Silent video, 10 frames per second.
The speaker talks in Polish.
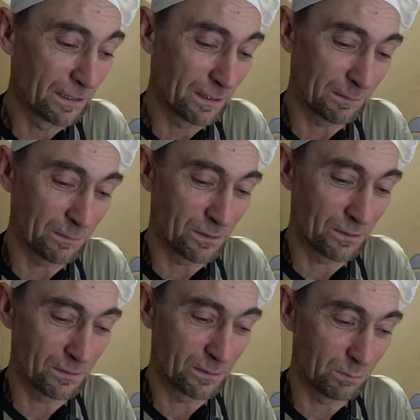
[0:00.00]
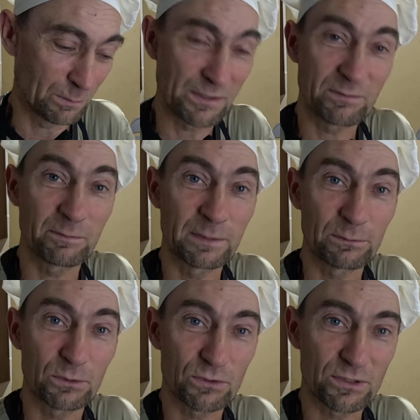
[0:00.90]
bo pomysłów mam
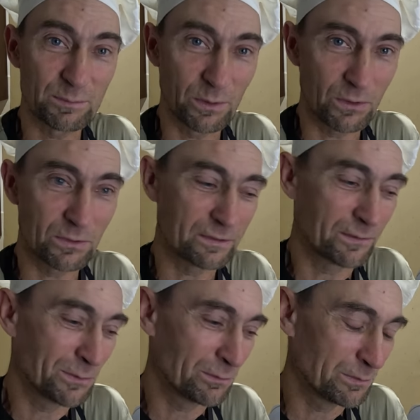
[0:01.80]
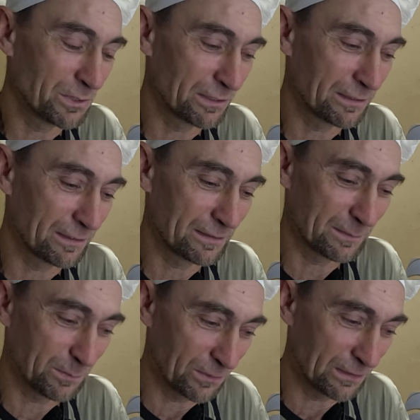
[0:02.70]
już sporo, zrodziło mi się teraz
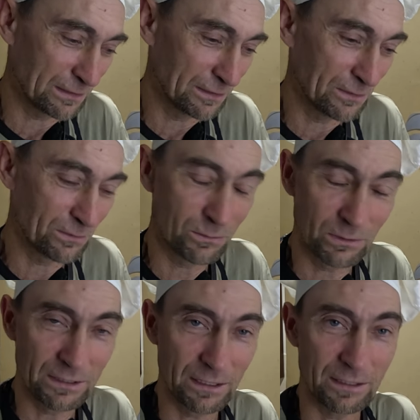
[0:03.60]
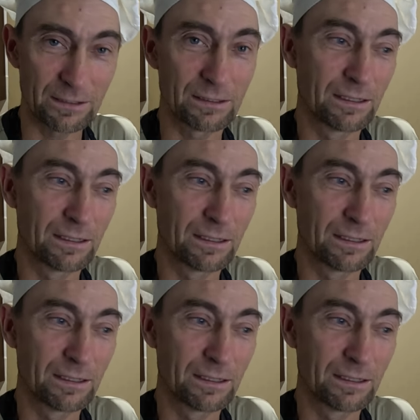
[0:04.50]
sporo takich kulinarnych,